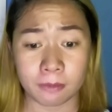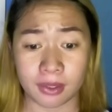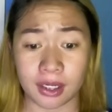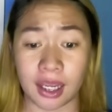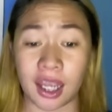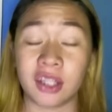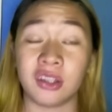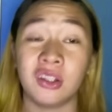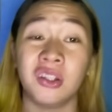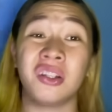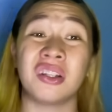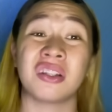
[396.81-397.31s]

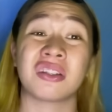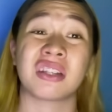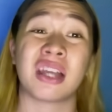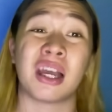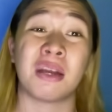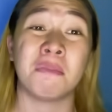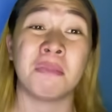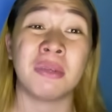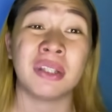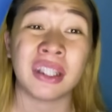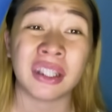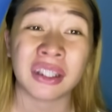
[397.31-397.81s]
Ano yung
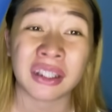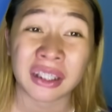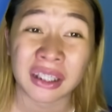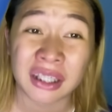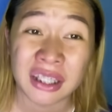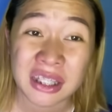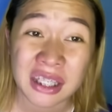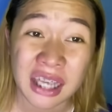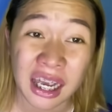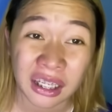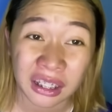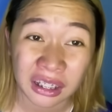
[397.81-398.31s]
sabi ni
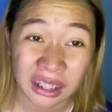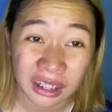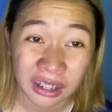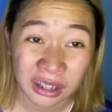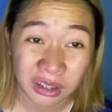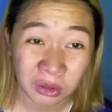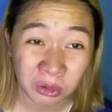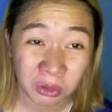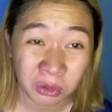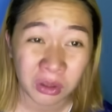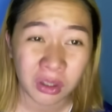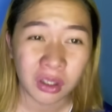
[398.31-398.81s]
Chris
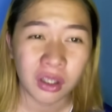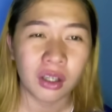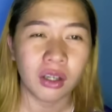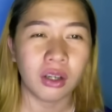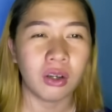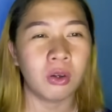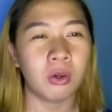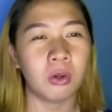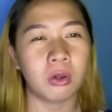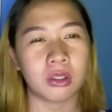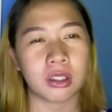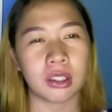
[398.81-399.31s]
Aquino?
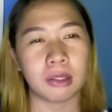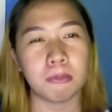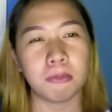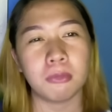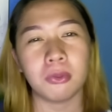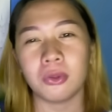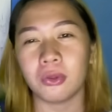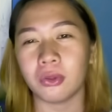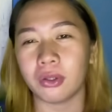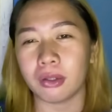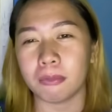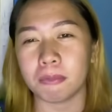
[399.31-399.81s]
O
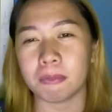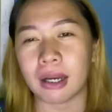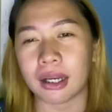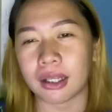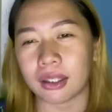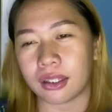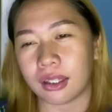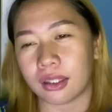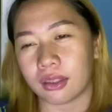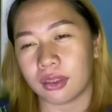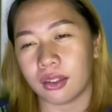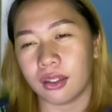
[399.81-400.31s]
Kibuloy,
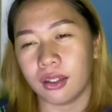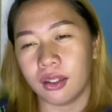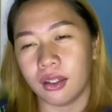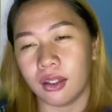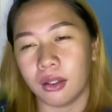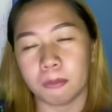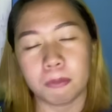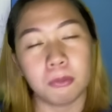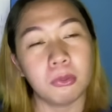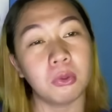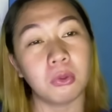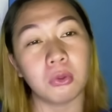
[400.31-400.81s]
bakit
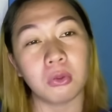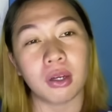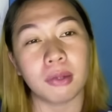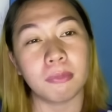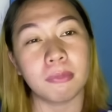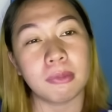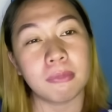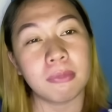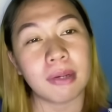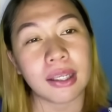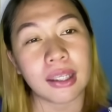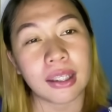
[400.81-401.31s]
puro
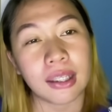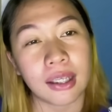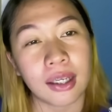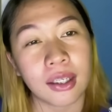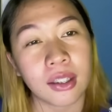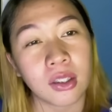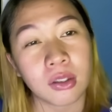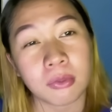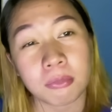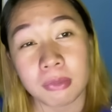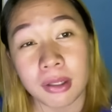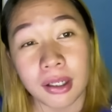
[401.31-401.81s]

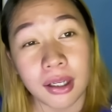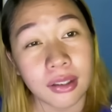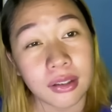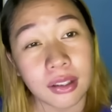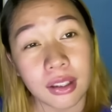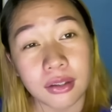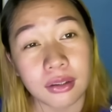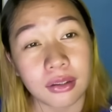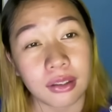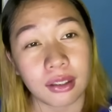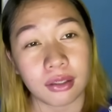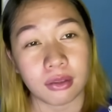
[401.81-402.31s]
kababaihan yung mga
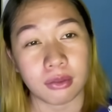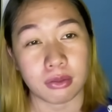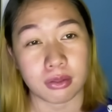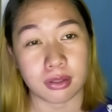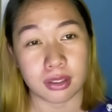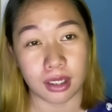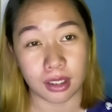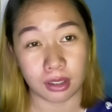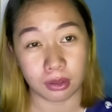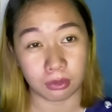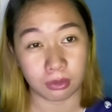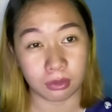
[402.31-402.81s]
nandito sa
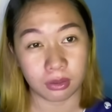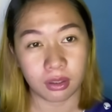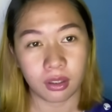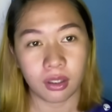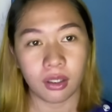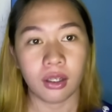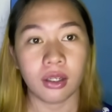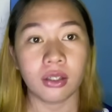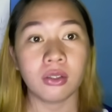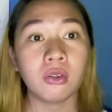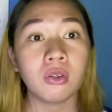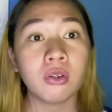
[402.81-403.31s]
iyo?
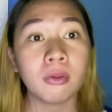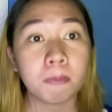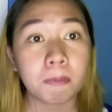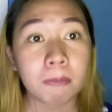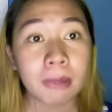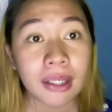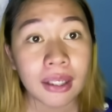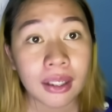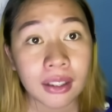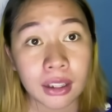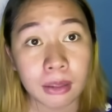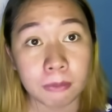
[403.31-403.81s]
Noon
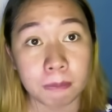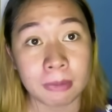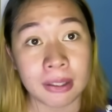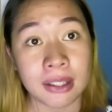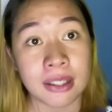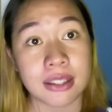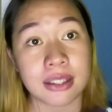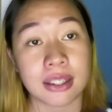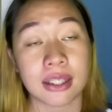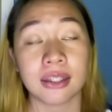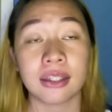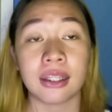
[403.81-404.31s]
pa yan
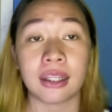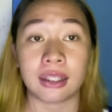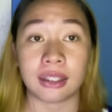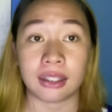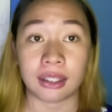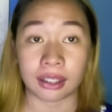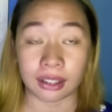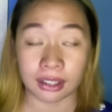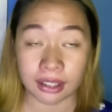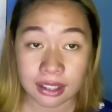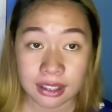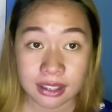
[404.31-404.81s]
napansin ni
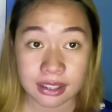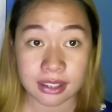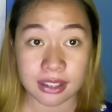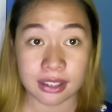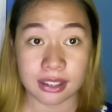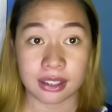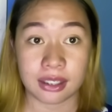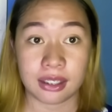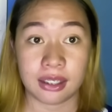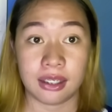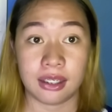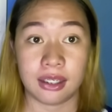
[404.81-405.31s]
Chris.
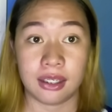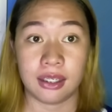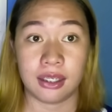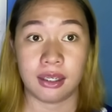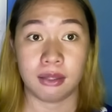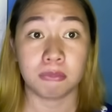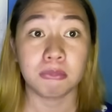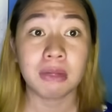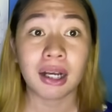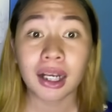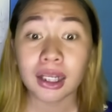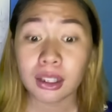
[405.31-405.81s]

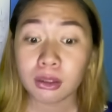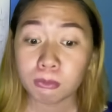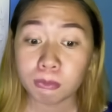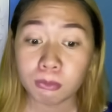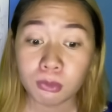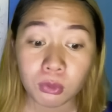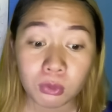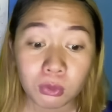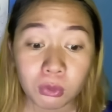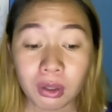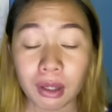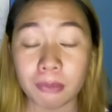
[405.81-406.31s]
Bakit
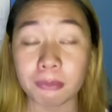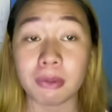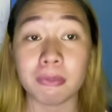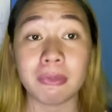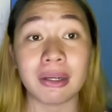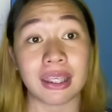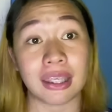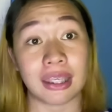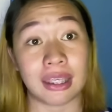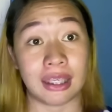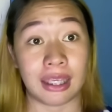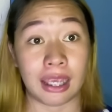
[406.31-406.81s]
puro
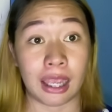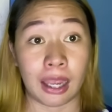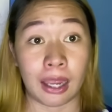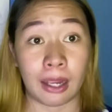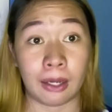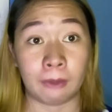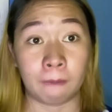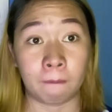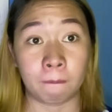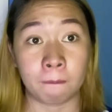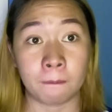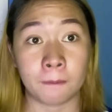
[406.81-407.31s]

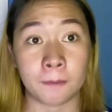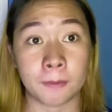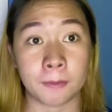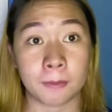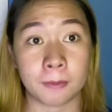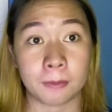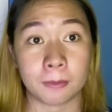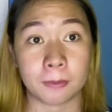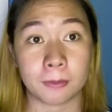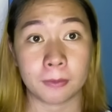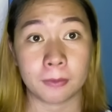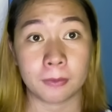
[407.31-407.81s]
kababaihan?
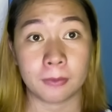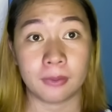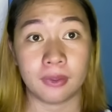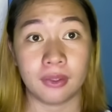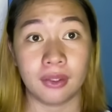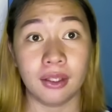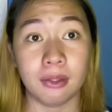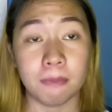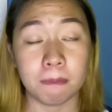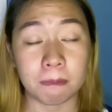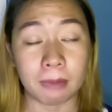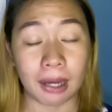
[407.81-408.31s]

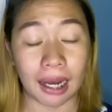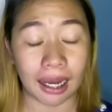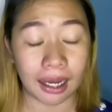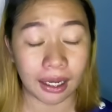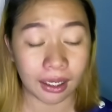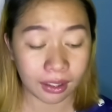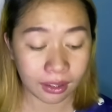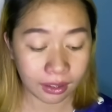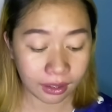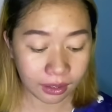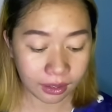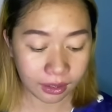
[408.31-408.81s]
'Di ba?
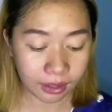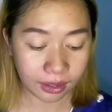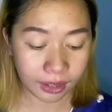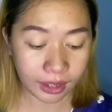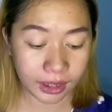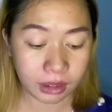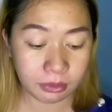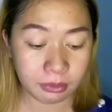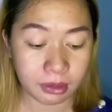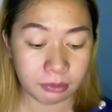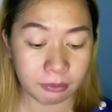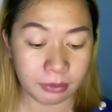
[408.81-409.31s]

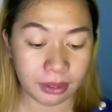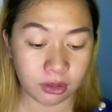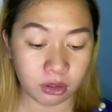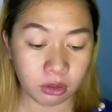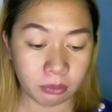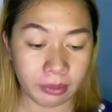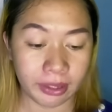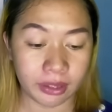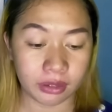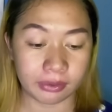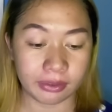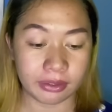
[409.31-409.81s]
Anyway, may
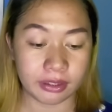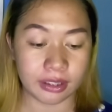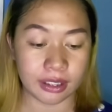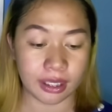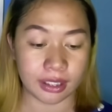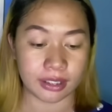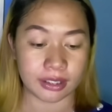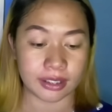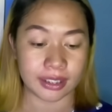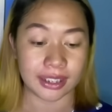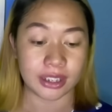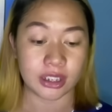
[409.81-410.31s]
komento diyan
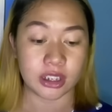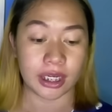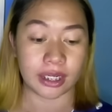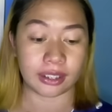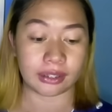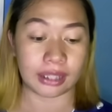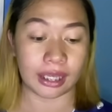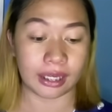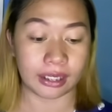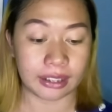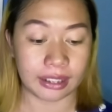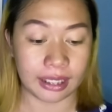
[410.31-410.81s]
si Jay
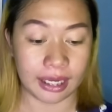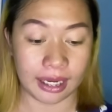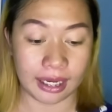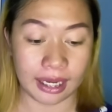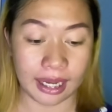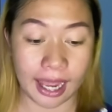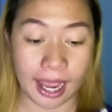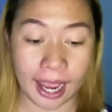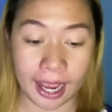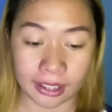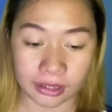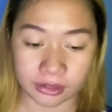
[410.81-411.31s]

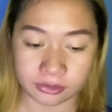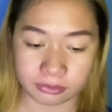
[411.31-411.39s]
Tariela.